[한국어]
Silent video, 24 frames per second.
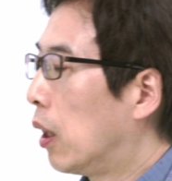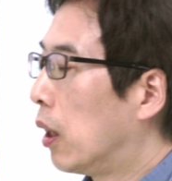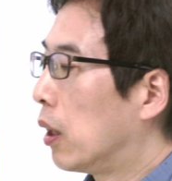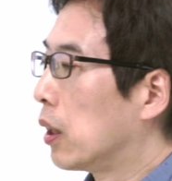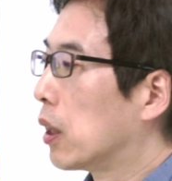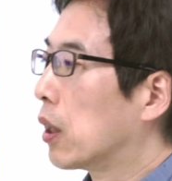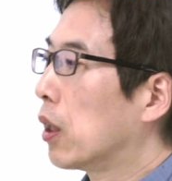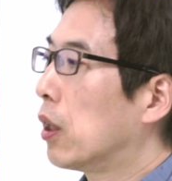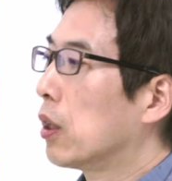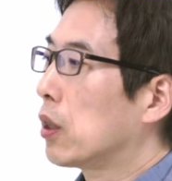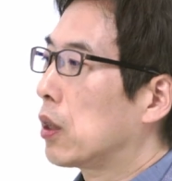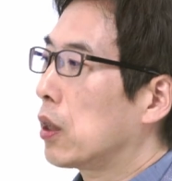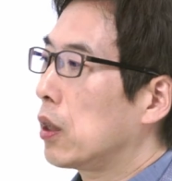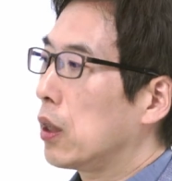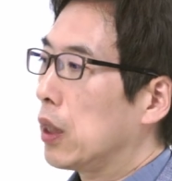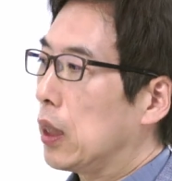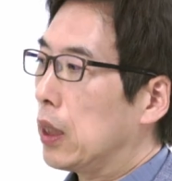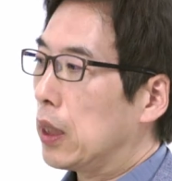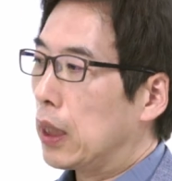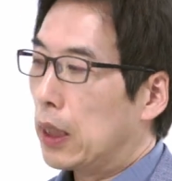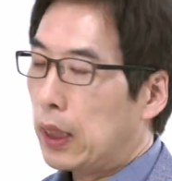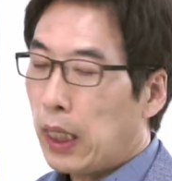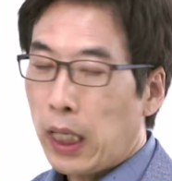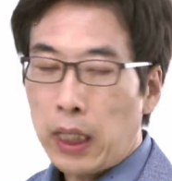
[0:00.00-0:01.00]
어, 이것을
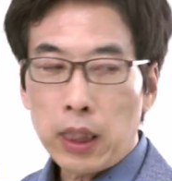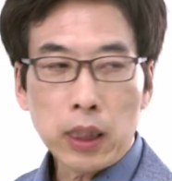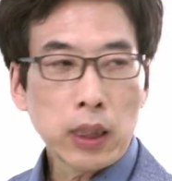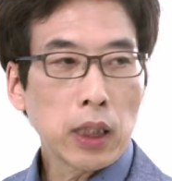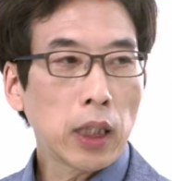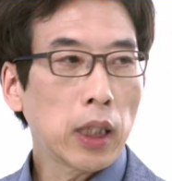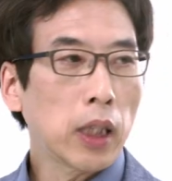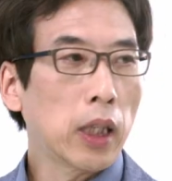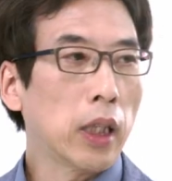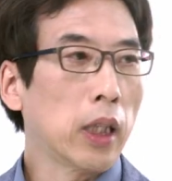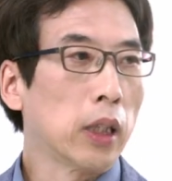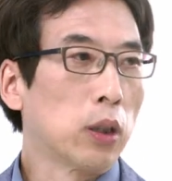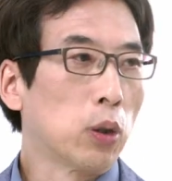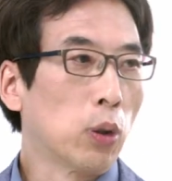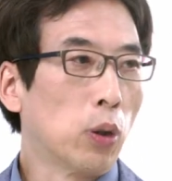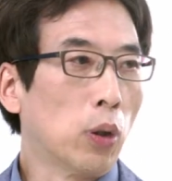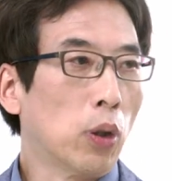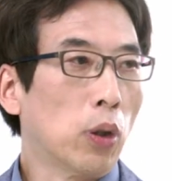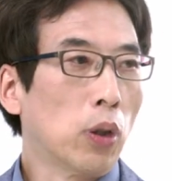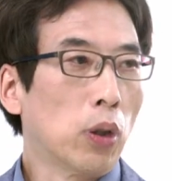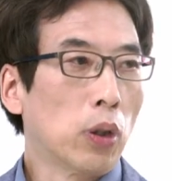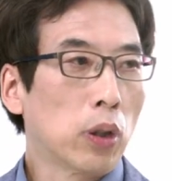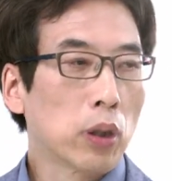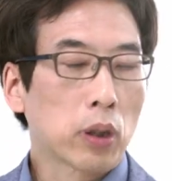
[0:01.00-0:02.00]
이제 생체에도
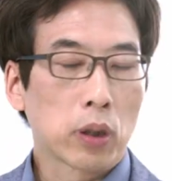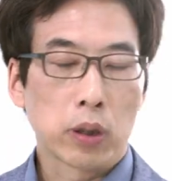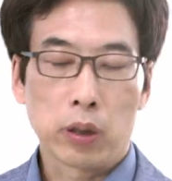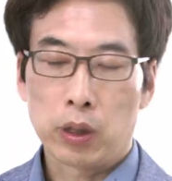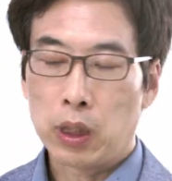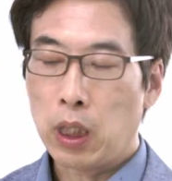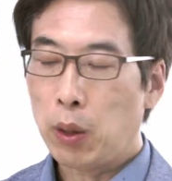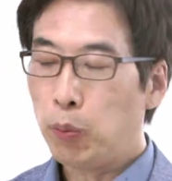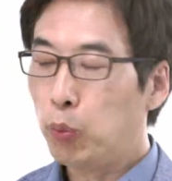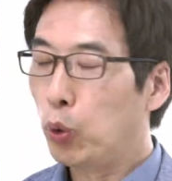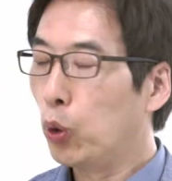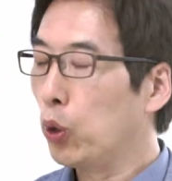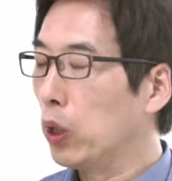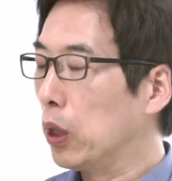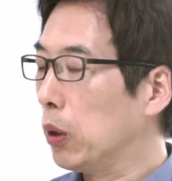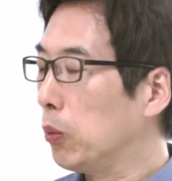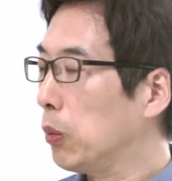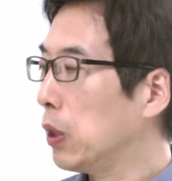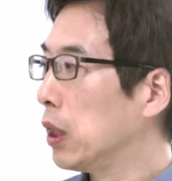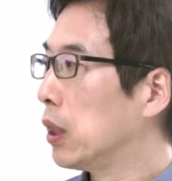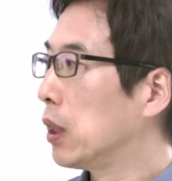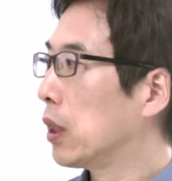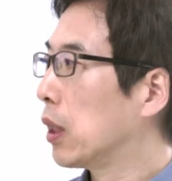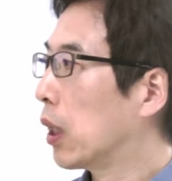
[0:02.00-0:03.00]
그 세포
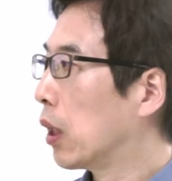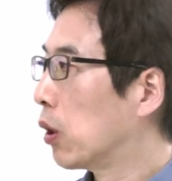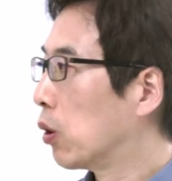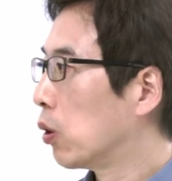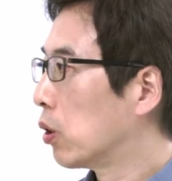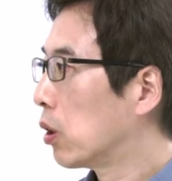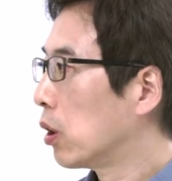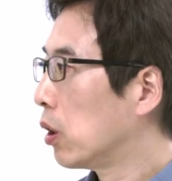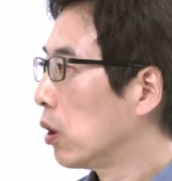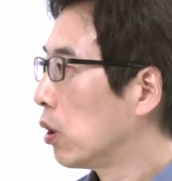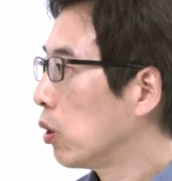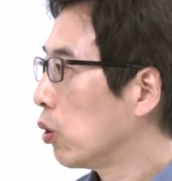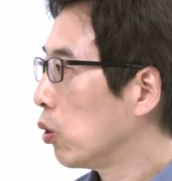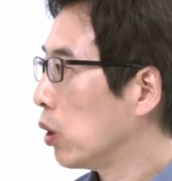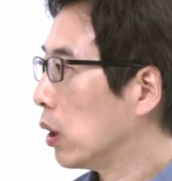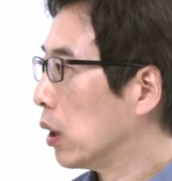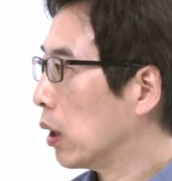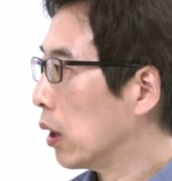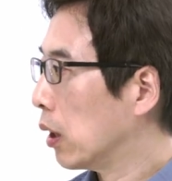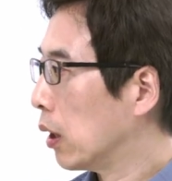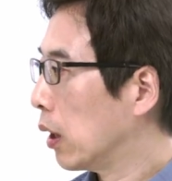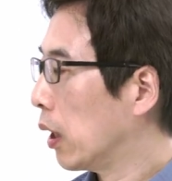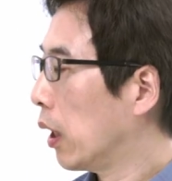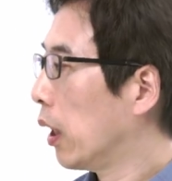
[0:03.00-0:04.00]
이미징에도 쓸 수
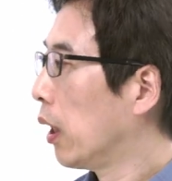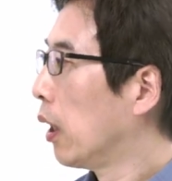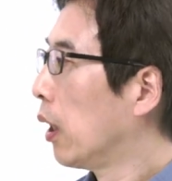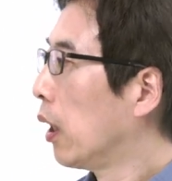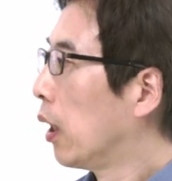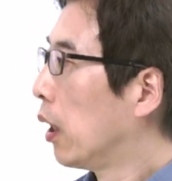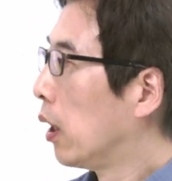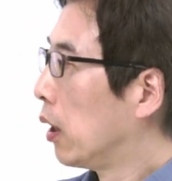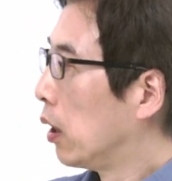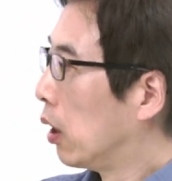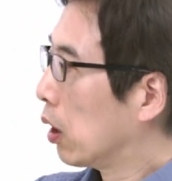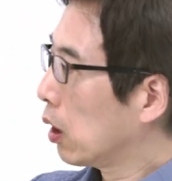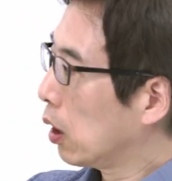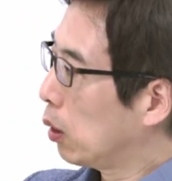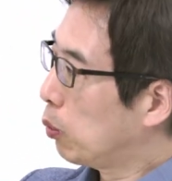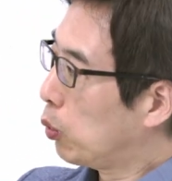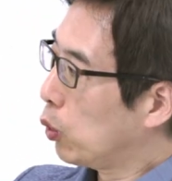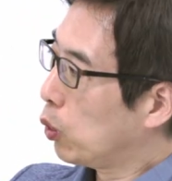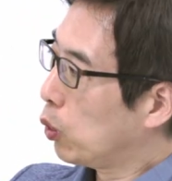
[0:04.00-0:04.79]
있는데 여기